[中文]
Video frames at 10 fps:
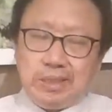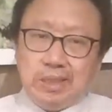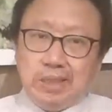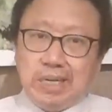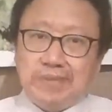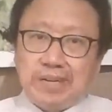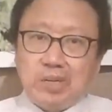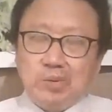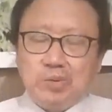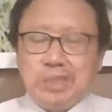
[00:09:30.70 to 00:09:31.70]
河南发了
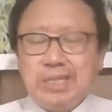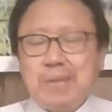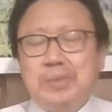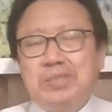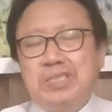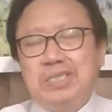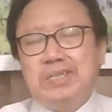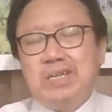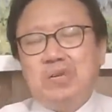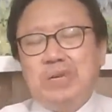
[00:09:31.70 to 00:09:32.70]
洪水，他跑到西
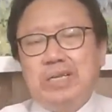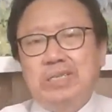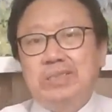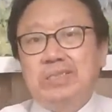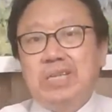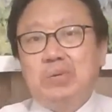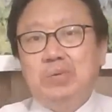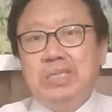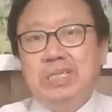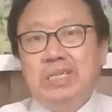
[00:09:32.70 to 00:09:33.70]
藏高原，世界无
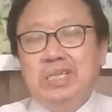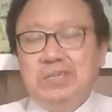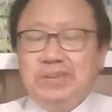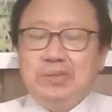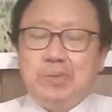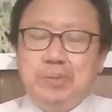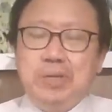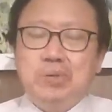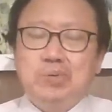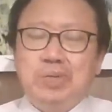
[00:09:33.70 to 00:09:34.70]
极，回去避
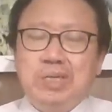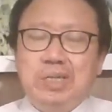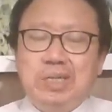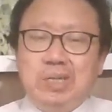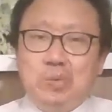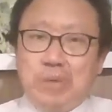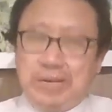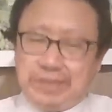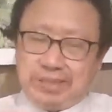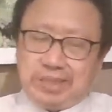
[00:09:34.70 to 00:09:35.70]
洪水。武汉
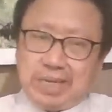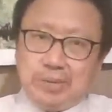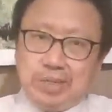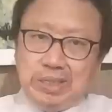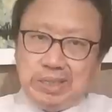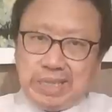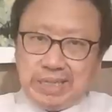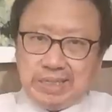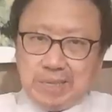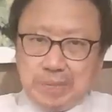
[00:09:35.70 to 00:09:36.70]
发生了大瘟疫，他
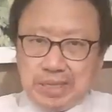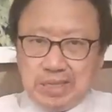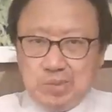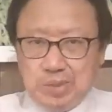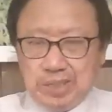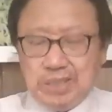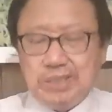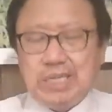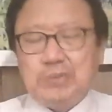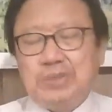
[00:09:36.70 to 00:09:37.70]
可以在北京去
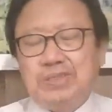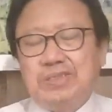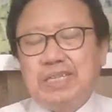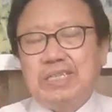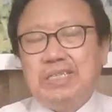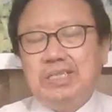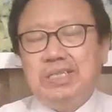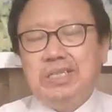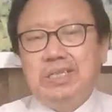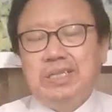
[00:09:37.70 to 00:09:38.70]
假装视察一下疫
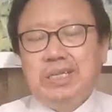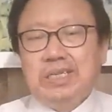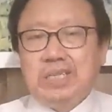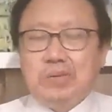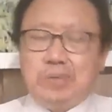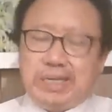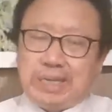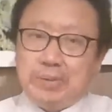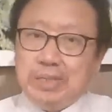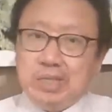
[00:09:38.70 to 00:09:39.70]
情。等武汉
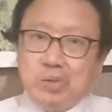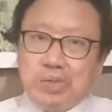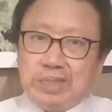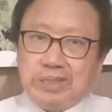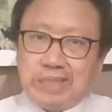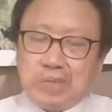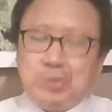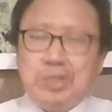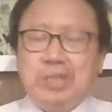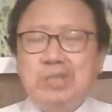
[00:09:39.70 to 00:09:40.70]
大瘟疫过了，他
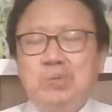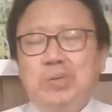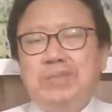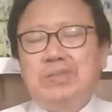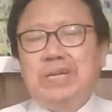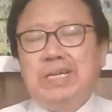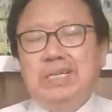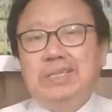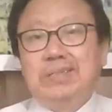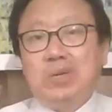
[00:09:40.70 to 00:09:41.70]
去了，去了之后呢，
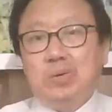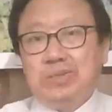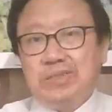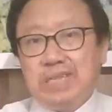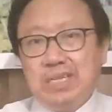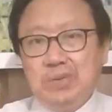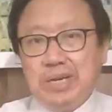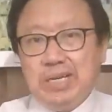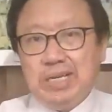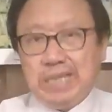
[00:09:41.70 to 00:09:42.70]
在火神山医
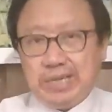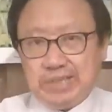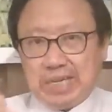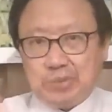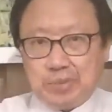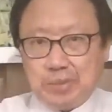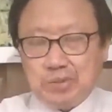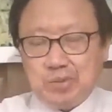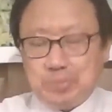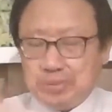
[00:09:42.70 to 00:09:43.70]
院还要假装冒
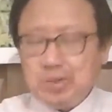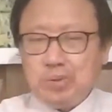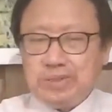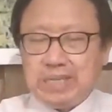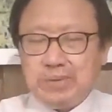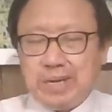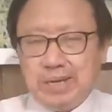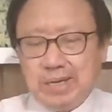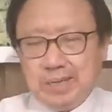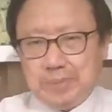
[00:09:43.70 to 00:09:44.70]
充，不是火神山医院，
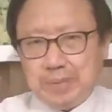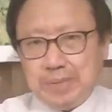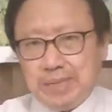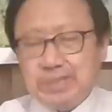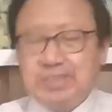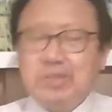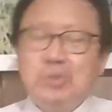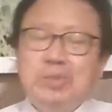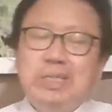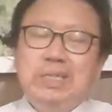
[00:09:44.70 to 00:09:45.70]
旁边一个职
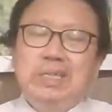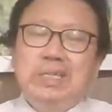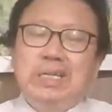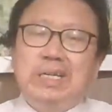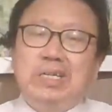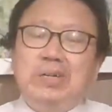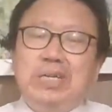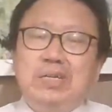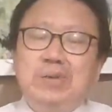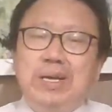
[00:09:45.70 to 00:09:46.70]
工，啊，疗
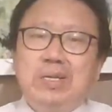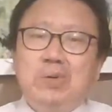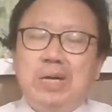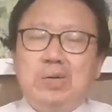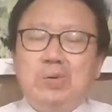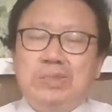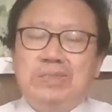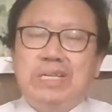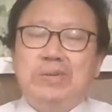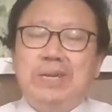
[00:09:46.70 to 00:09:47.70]
养医院挂个火神
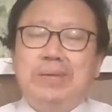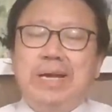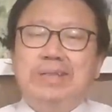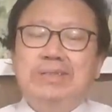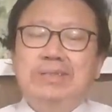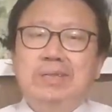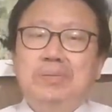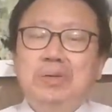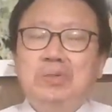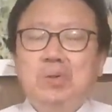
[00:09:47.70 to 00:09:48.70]
山医院的牌子，
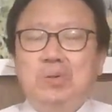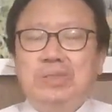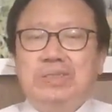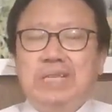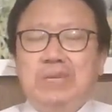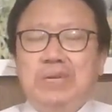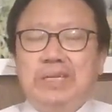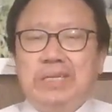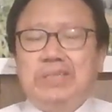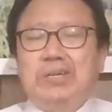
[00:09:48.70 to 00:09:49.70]
冒充火神山医院，
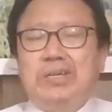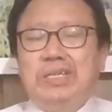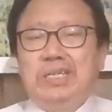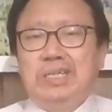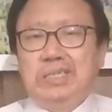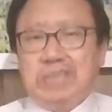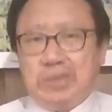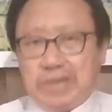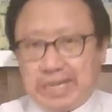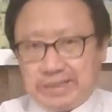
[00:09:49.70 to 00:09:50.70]
他到了。然
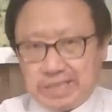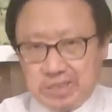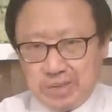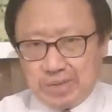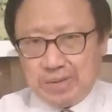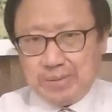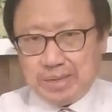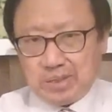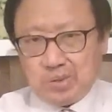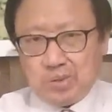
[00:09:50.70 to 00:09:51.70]
后呢，还在医院的外
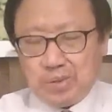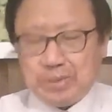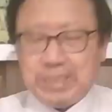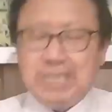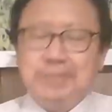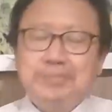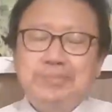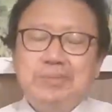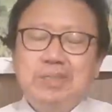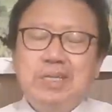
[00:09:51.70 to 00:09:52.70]
面通过望远镜，
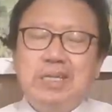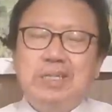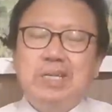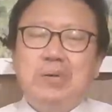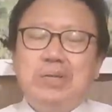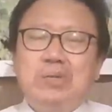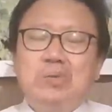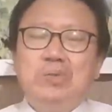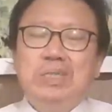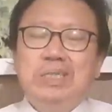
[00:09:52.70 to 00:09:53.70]
啊，瞭望
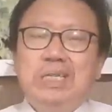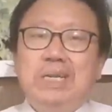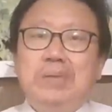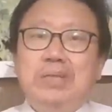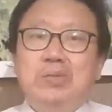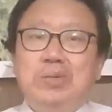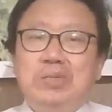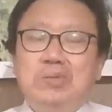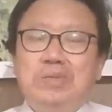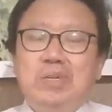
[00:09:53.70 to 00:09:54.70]
筒跟里面的所谓
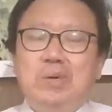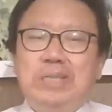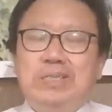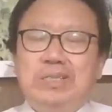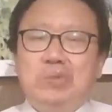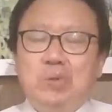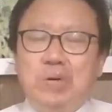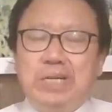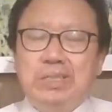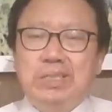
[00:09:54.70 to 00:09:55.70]
重症患者在说
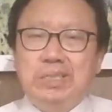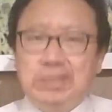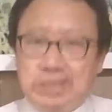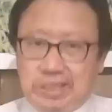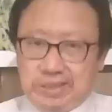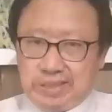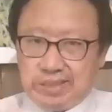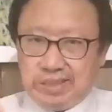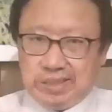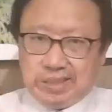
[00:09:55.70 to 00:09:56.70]
话，其实
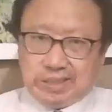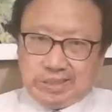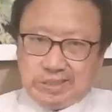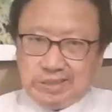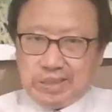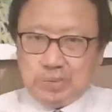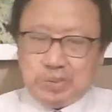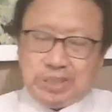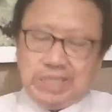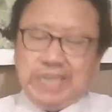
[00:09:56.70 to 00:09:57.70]
人物
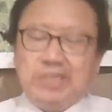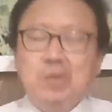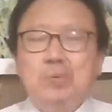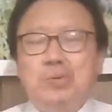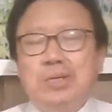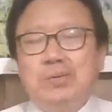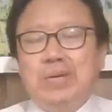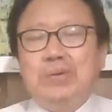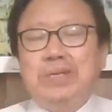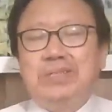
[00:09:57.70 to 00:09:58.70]
和地点都不对，
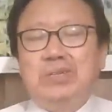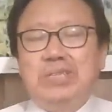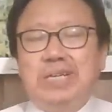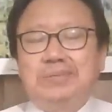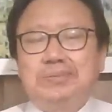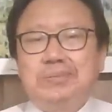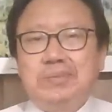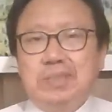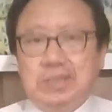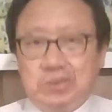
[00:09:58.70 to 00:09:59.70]
完全造假。
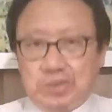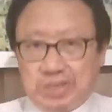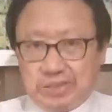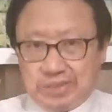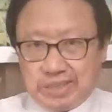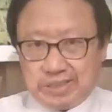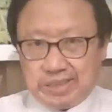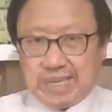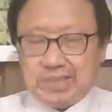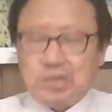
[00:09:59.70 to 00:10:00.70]
说这就是
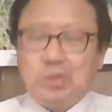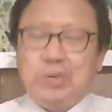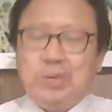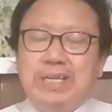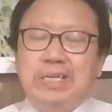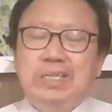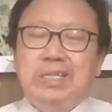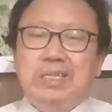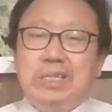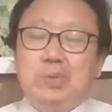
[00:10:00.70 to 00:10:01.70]
塔西佗理
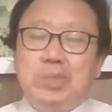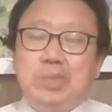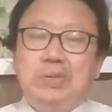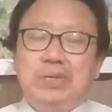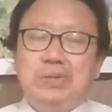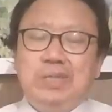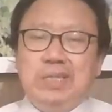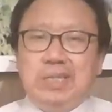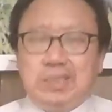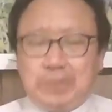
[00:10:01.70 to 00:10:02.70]
的具体运用。
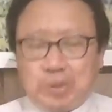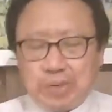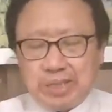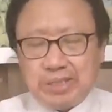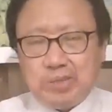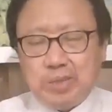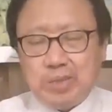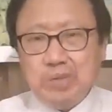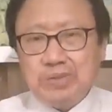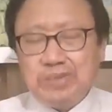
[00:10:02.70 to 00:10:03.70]
那么同样道理，对
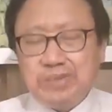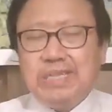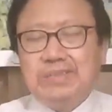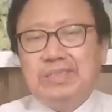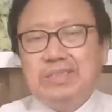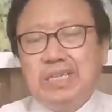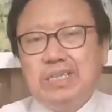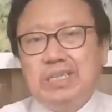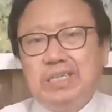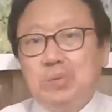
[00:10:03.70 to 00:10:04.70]
六四这件事情，
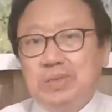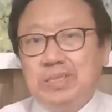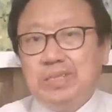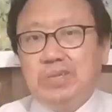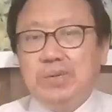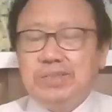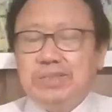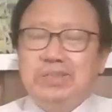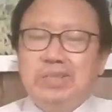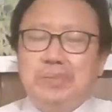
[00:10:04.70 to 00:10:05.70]
对这个六月
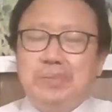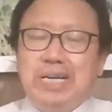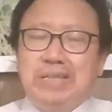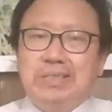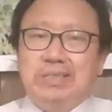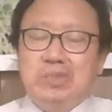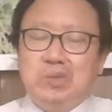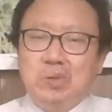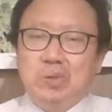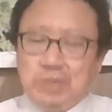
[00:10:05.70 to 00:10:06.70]
四号这个敏感日，
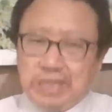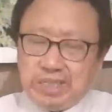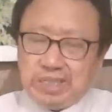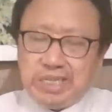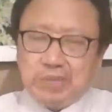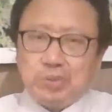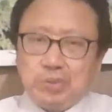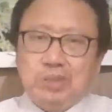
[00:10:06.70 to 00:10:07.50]
中共也陷入了